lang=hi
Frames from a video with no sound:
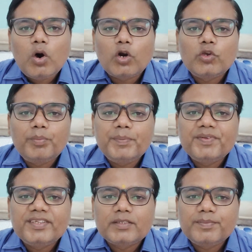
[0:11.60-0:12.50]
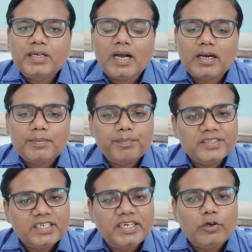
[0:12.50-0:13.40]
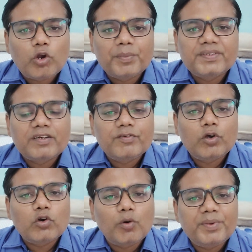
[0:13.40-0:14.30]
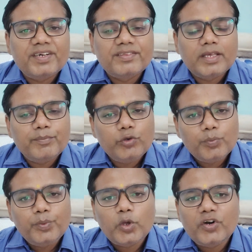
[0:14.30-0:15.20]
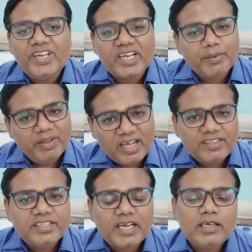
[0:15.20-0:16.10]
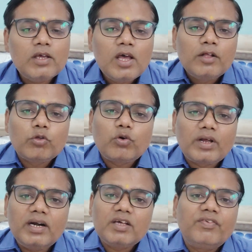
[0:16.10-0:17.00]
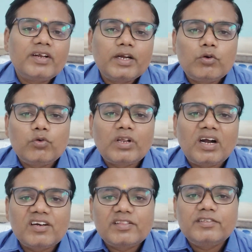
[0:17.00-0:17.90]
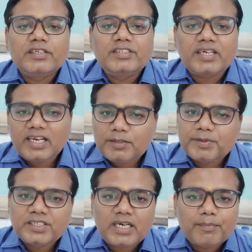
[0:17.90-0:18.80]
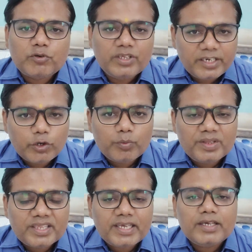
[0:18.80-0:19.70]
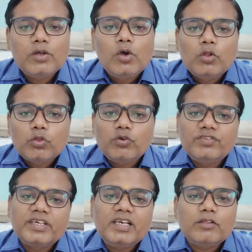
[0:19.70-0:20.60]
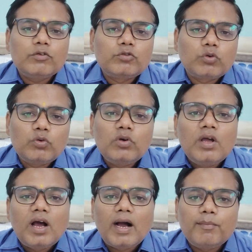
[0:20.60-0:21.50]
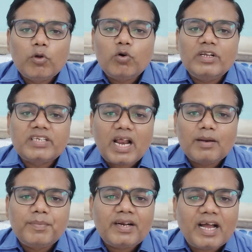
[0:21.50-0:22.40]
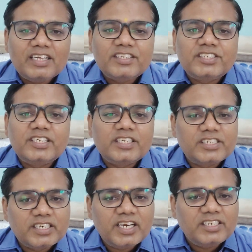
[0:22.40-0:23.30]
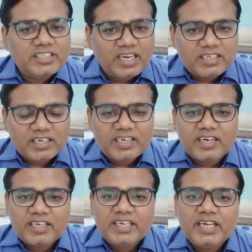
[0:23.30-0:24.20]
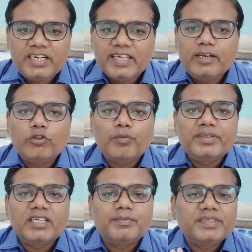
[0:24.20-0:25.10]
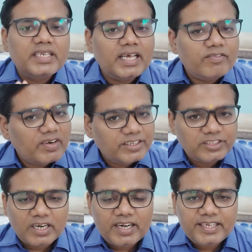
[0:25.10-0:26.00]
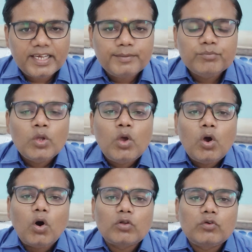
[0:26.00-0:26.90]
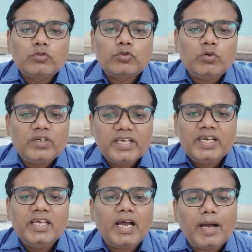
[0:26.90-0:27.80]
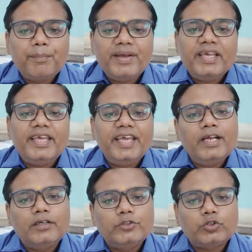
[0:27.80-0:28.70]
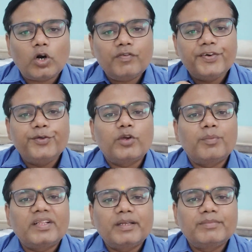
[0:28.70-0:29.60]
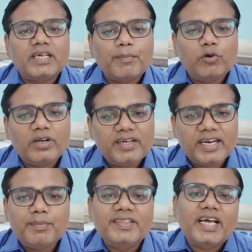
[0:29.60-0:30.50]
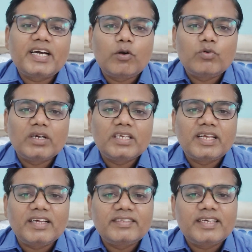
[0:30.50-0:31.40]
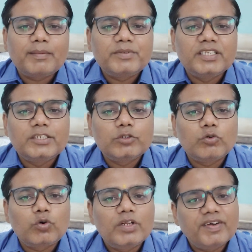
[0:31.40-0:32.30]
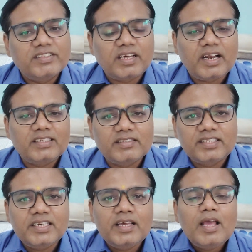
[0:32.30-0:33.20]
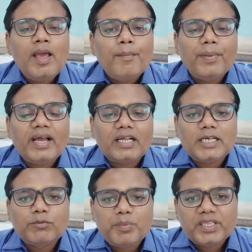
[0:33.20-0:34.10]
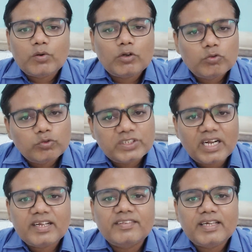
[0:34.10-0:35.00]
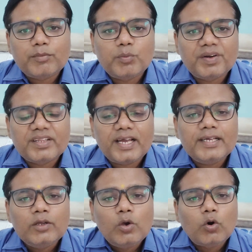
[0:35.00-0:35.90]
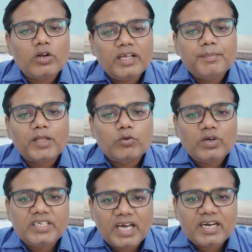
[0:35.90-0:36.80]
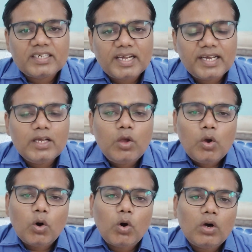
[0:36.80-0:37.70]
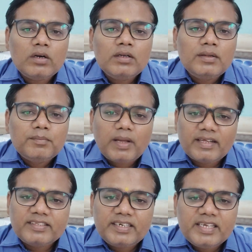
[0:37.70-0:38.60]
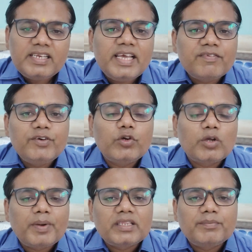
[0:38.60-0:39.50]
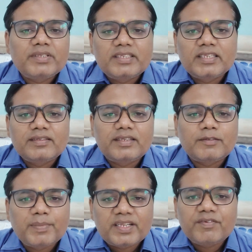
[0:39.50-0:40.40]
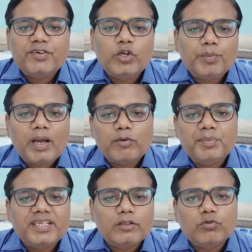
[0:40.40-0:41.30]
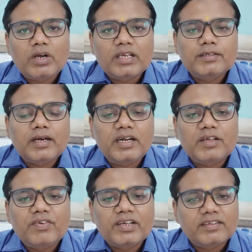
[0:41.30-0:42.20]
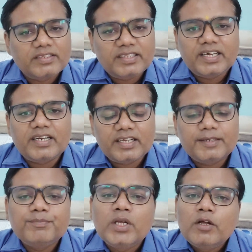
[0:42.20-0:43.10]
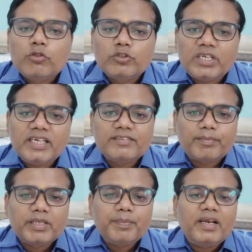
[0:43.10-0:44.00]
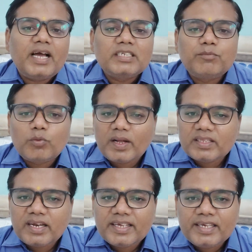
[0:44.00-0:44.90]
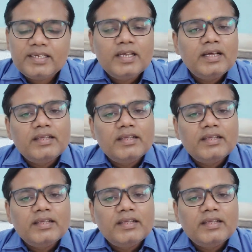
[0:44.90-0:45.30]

और यू पी पी सी एस में अगर बजट इकोनॉमिक सर्वे और गवर्नमेंट स्कीम यू पी और इंडिया की मिला दी जाए तो करंट अफेयर के टोटल अड़तीस से चालीस प्रश्न आपको देखने को मिलते हैं तो इसके लिए दोस्तों हम लोगों ने चैनल पर आई दृष्टि की श्रृंखला स्टार्ट करके रखी है डेली सुबह दस बजे लाइव क्लास चल रही है और दोस्तों डेली अब मैं एक शॉर्ट वीडियो के माध्यम से आपको एक ट्रिक बताया करूँगा कि कैसे आप किन चीज़ों को रिवाइज़ करना जैसे मैं आज आपको बताऊँगा सूचकांक कैसे आपको पढ़ना है और किन बातों का ध्यान रखना है और ऐसे डेली एक वीडियो के माध्यम से दस दस पंद्रह वीडियो में आपको बता दूंगा कि करंट अफेयर कैसे तैयार करें तो चलिए सबसे पहले आज हम लोग बात करेंगे